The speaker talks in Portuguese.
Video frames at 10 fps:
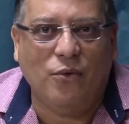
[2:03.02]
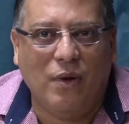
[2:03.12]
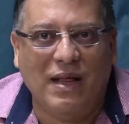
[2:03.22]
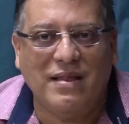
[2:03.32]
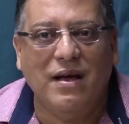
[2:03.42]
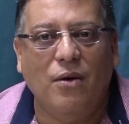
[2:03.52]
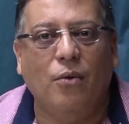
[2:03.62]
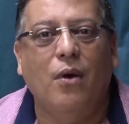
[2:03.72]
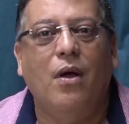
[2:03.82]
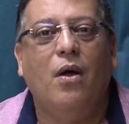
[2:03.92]
do
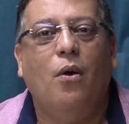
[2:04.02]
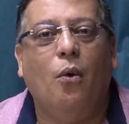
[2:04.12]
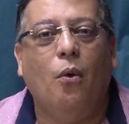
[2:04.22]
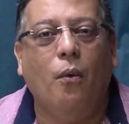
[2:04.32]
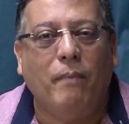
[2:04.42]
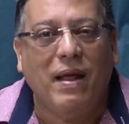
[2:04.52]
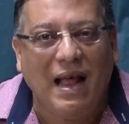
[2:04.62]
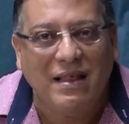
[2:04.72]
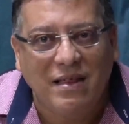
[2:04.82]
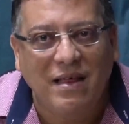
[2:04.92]
coração o
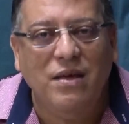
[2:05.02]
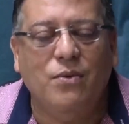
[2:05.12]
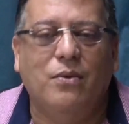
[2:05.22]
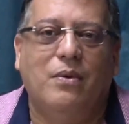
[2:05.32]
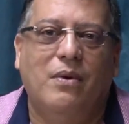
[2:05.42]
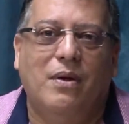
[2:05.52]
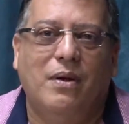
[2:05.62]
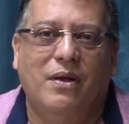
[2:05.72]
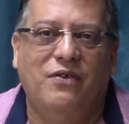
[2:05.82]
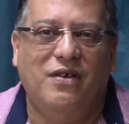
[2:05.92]
pedacinho
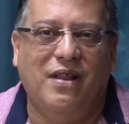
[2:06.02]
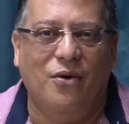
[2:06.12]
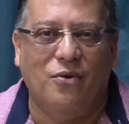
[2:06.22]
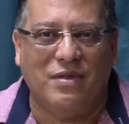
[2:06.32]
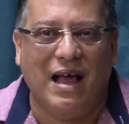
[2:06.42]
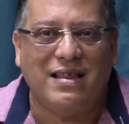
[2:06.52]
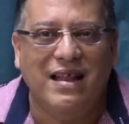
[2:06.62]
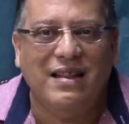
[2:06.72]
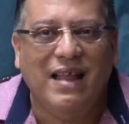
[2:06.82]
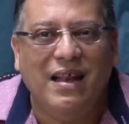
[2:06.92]
de Deus, a
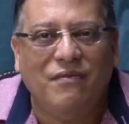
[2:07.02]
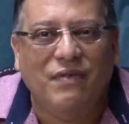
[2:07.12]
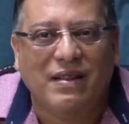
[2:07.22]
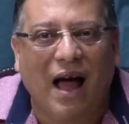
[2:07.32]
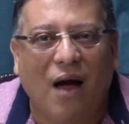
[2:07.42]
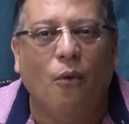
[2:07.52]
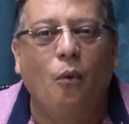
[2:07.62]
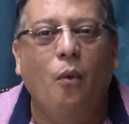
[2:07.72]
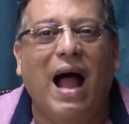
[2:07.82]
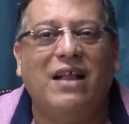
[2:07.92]
centelha vital,
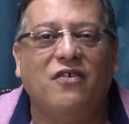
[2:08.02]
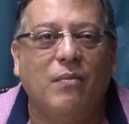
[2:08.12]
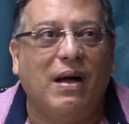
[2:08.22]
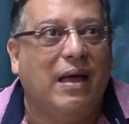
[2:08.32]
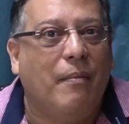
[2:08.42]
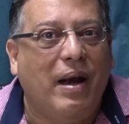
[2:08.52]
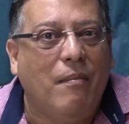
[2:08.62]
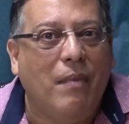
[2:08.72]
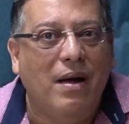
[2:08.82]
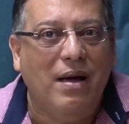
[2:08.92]
o Atman, que é
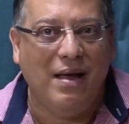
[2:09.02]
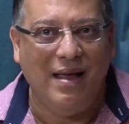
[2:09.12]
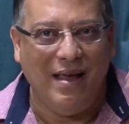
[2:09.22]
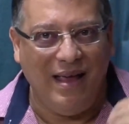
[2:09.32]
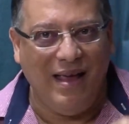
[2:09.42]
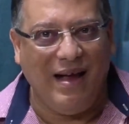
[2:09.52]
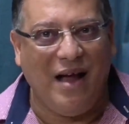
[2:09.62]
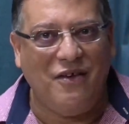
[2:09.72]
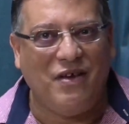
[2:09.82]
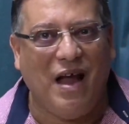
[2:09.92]
Brahman
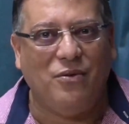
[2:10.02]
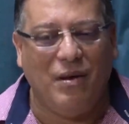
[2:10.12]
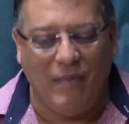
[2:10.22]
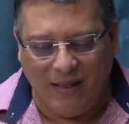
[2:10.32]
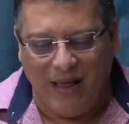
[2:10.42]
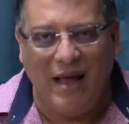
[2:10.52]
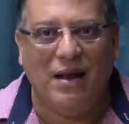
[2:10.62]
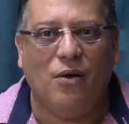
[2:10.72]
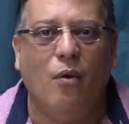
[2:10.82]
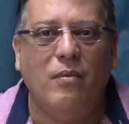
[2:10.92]
encaixado na
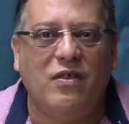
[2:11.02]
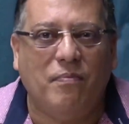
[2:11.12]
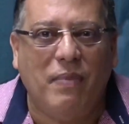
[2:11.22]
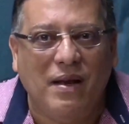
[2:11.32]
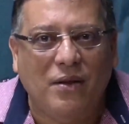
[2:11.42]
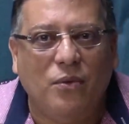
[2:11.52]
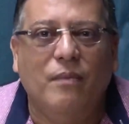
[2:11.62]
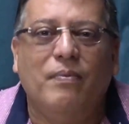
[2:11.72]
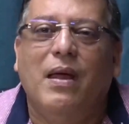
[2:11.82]
matéria como espírito